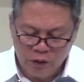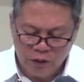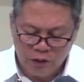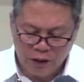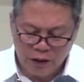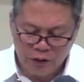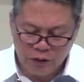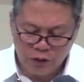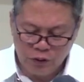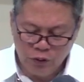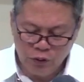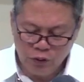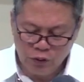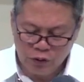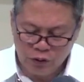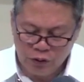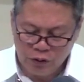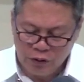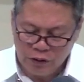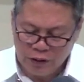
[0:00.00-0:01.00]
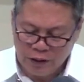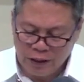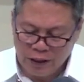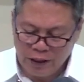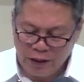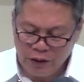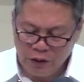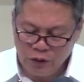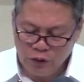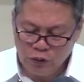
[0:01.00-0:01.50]
that you're
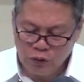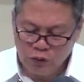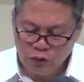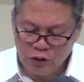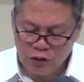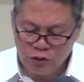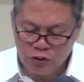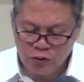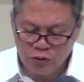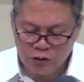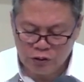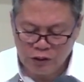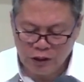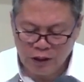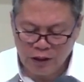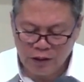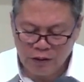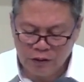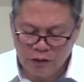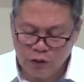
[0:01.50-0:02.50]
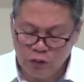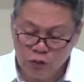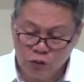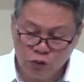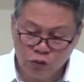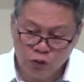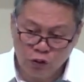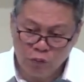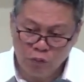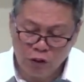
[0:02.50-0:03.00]
trying to teach your child.
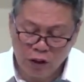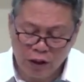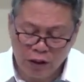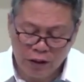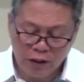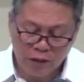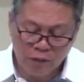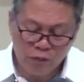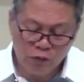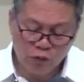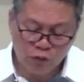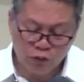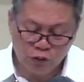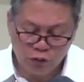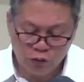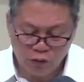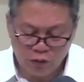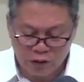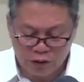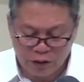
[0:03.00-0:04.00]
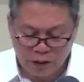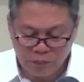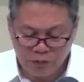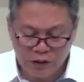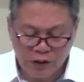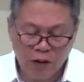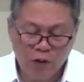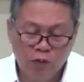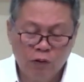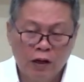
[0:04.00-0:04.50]
Tinuturuan mga anak mo, control. Tapos
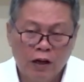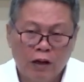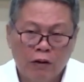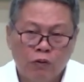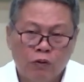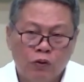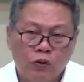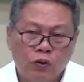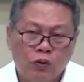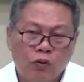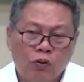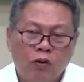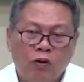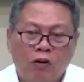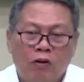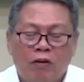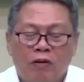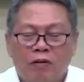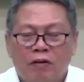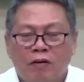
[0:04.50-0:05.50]
ikaw, walang control.